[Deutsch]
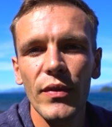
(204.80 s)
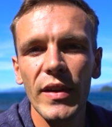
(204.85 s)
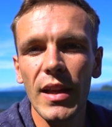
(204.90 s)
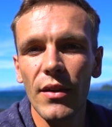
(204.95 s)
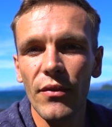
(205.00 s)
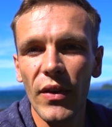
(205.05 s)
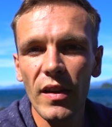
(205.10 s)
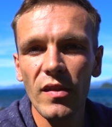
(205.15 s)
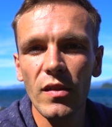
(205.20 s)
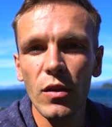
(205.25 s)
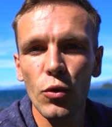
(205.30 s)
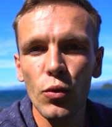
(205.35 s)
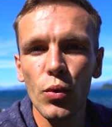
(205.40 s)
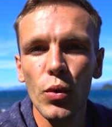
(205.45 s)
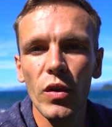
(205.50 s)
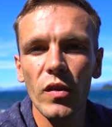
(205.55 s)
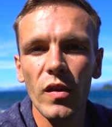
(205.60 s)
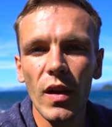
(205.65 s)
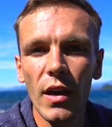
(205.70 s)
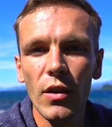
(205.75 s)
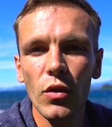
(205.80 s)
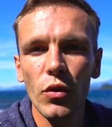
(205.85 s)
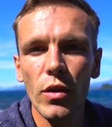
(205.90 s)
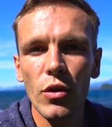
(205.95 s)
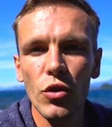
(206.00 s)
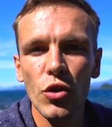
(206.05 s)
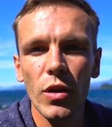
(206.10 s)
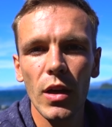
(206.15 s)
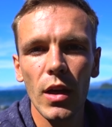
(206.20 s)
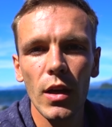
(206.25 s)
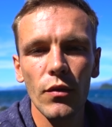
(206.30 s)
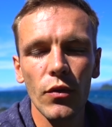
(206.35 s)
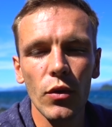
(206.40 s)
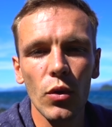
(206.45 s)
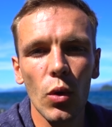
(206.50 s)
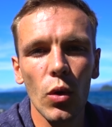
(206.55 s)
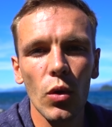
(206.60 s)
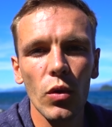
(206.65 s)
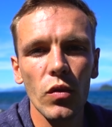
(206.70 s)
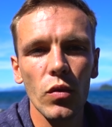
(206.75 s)
wie der Wechselkurs aktuell steht
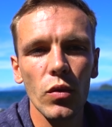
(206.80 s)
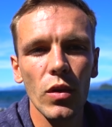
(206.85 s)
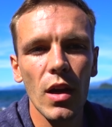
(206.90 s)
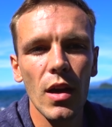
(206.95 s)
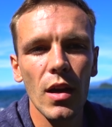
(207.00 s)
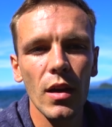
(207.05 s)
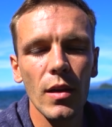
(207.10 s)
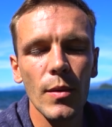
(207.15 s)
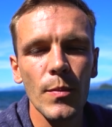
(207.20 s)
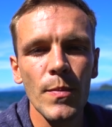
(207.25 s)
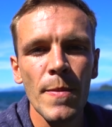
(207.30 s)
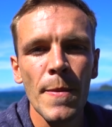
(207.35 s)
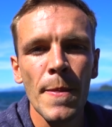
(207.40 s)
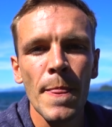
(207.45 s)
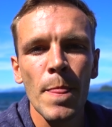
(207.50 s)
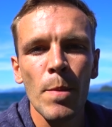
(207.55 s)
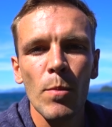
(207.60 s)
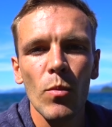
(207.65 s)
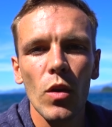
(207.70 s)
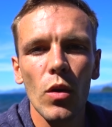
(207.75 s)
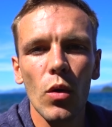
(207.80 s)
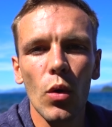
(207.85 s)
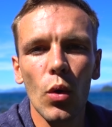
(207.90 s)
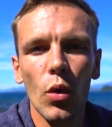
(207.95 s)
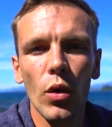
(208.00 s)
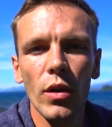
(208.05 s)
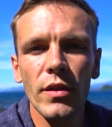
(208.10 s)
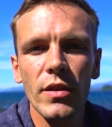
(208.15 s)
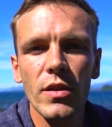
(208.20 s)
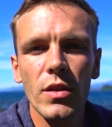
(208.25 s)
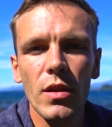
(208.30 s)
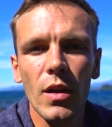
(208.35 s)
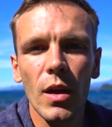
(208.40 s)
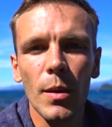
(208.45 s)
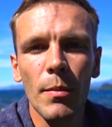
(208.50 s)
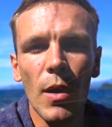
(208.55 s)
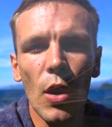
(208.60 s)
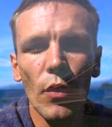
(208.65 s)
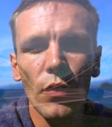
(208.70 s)
von Euro zu Lari. Und ähm,